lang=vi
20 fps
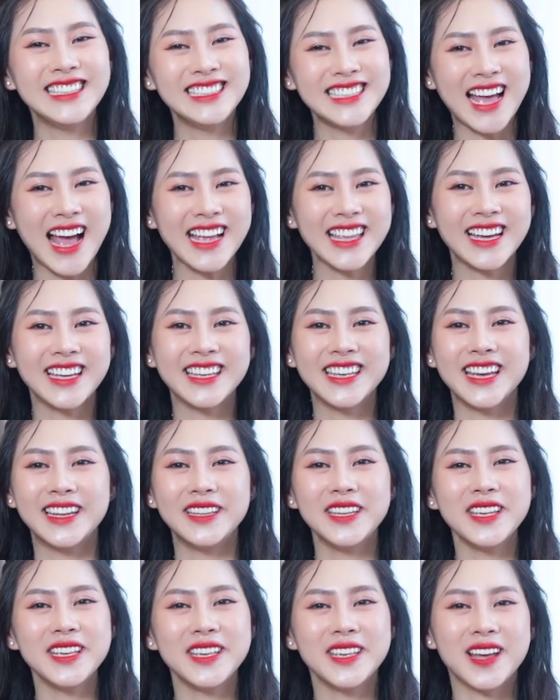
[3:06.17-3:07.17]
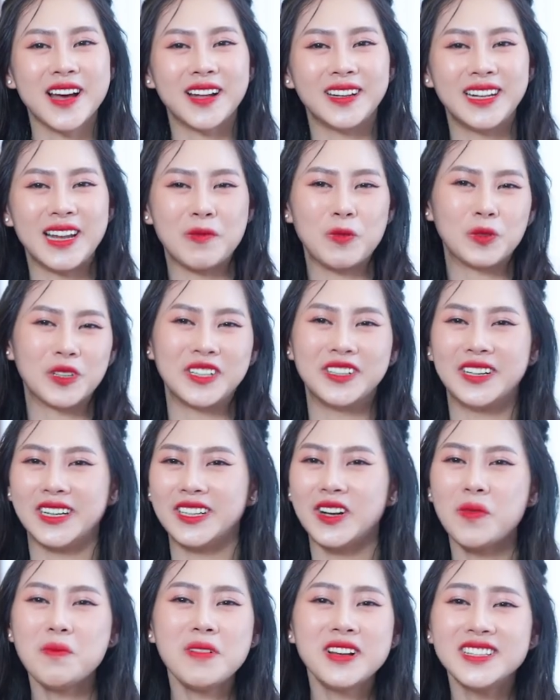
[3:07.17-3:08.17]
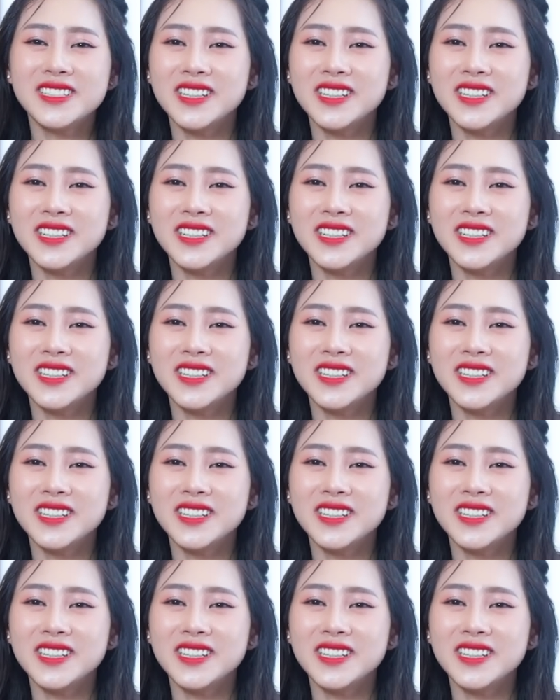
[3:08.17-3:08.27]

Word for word: xã nhà Yến thì là một người không bao